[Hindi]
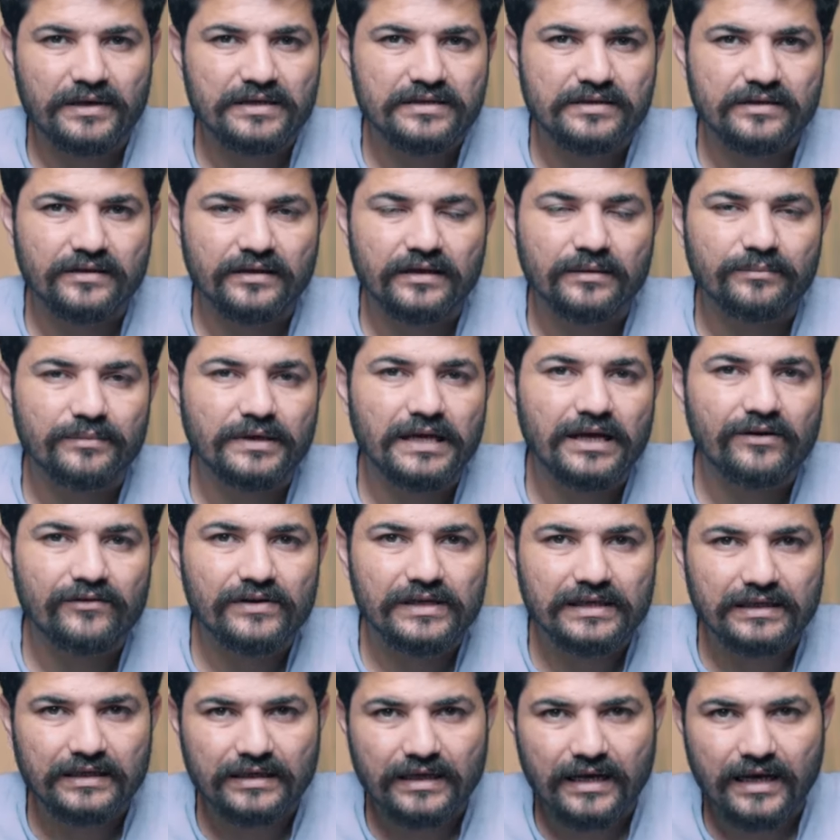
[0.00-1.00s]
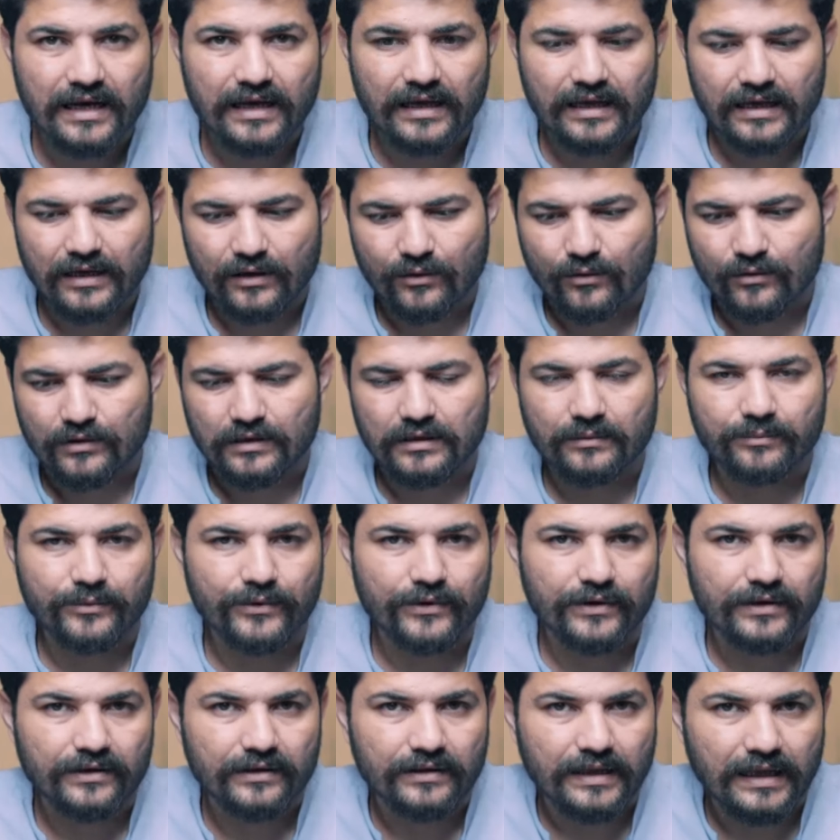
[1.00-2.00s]
परचेजिंग बिहेवियर क्या है कौन सी
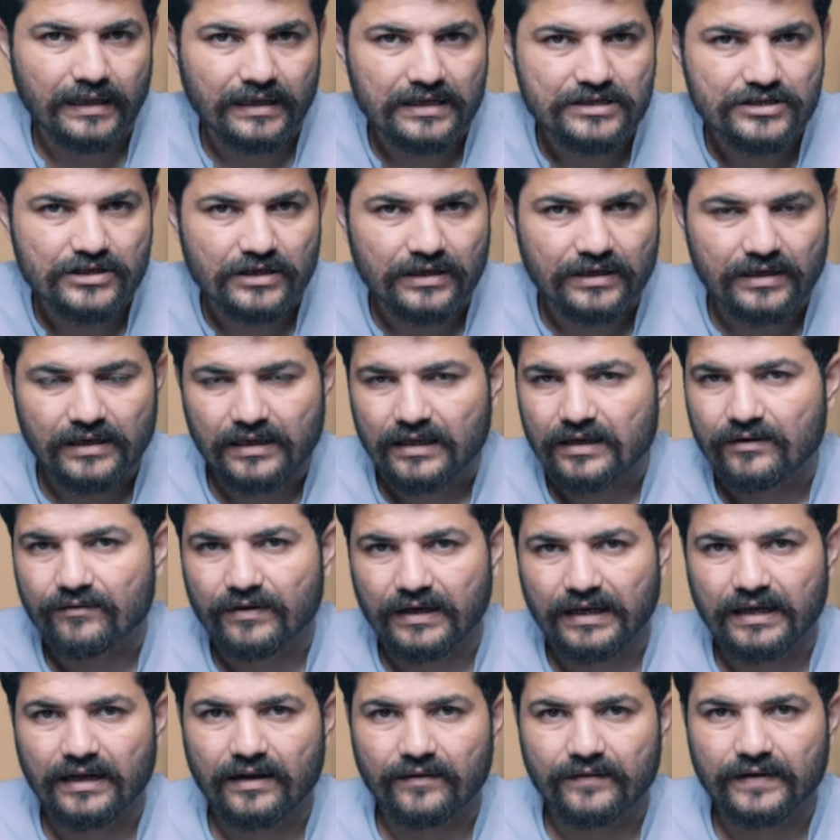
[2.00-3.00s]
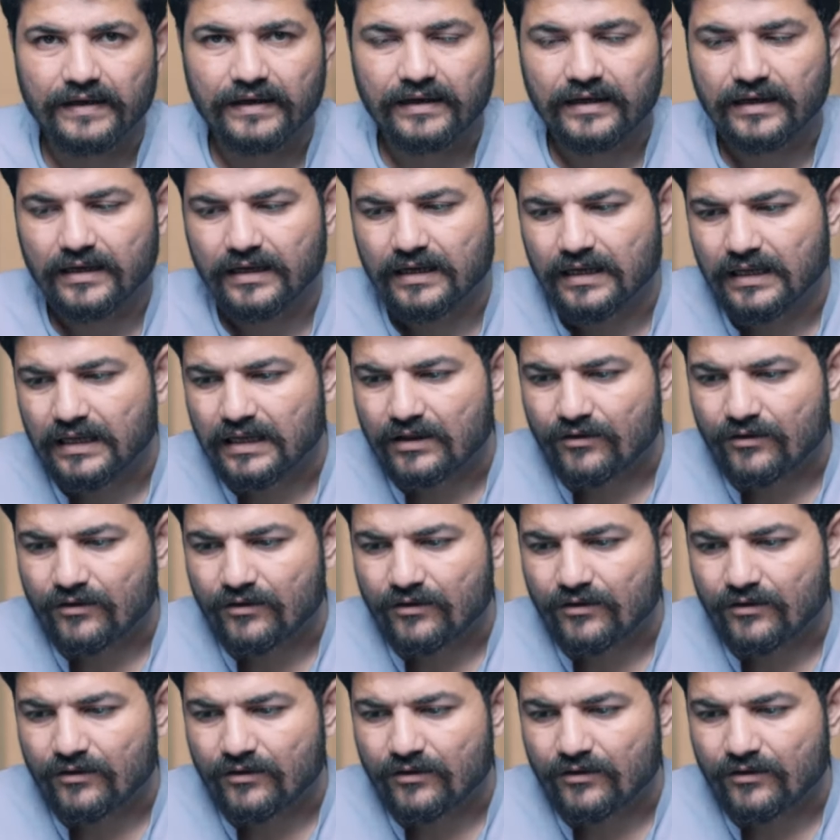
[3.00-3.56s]
प्रोडक्ट्स ज़्यादा चल रही हैं वगैरह वगैरह